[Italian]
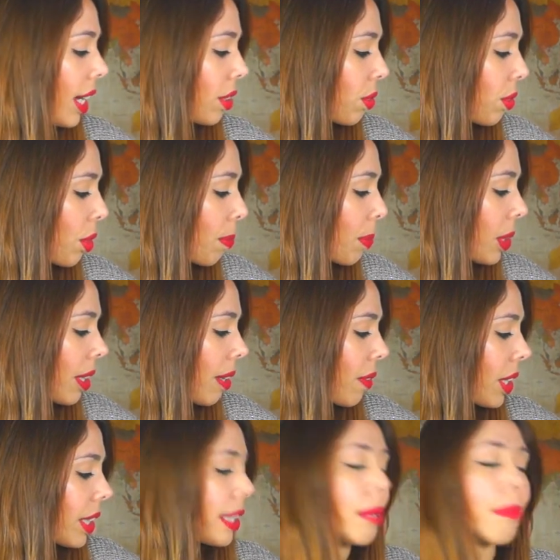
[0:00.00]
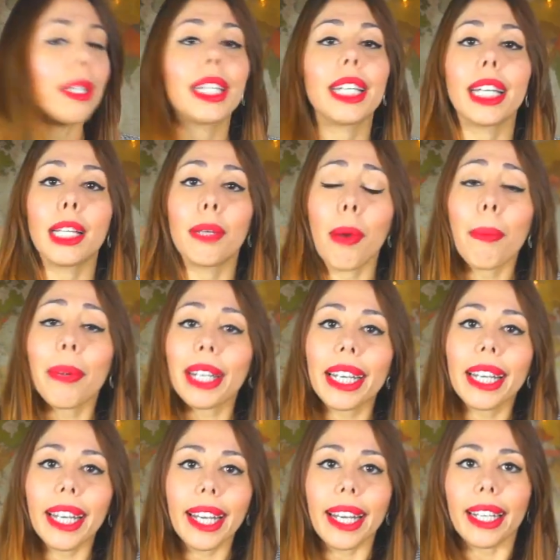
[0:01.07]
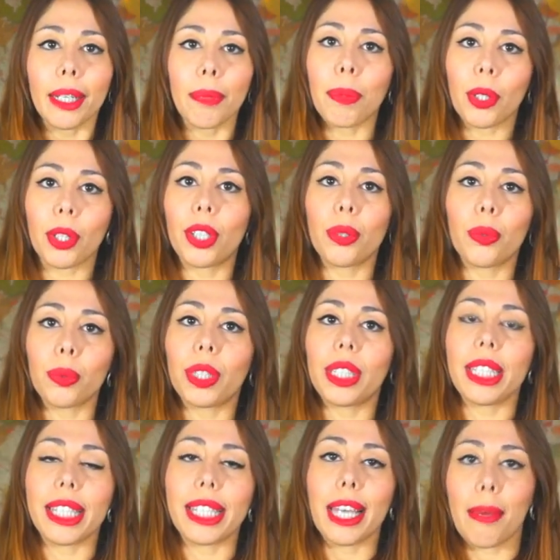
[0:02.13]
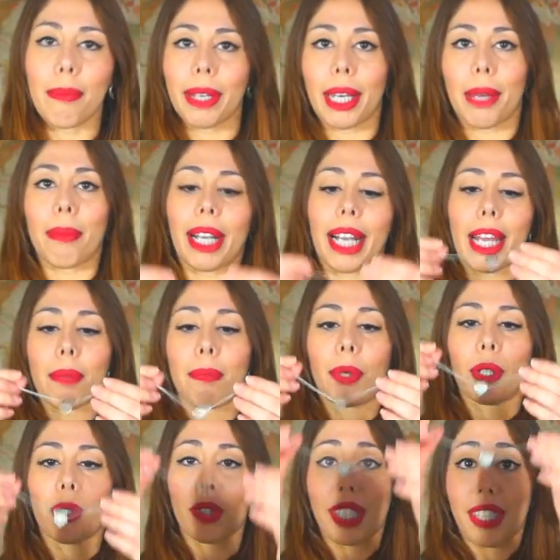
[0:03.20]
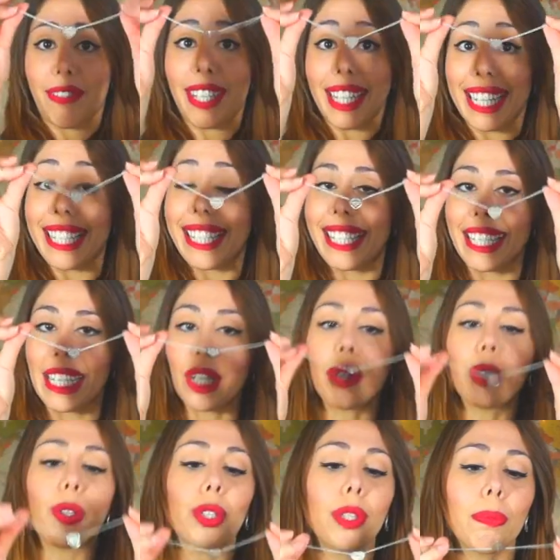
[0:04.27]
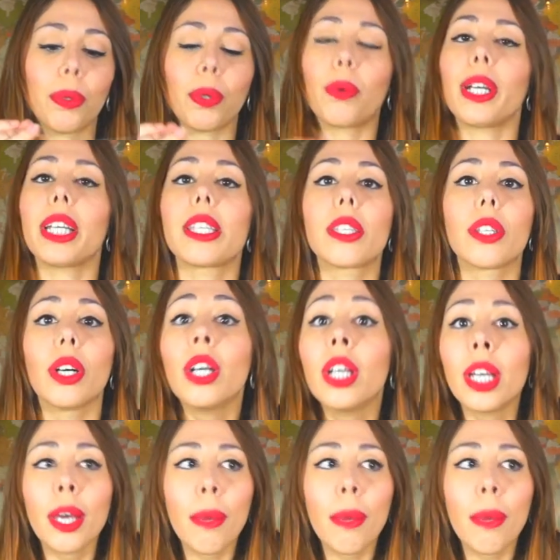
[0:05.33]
Antonio molte volte mi chiede ma perché li porti tutti insieme che magari poi non si vede il singolo tipo questo?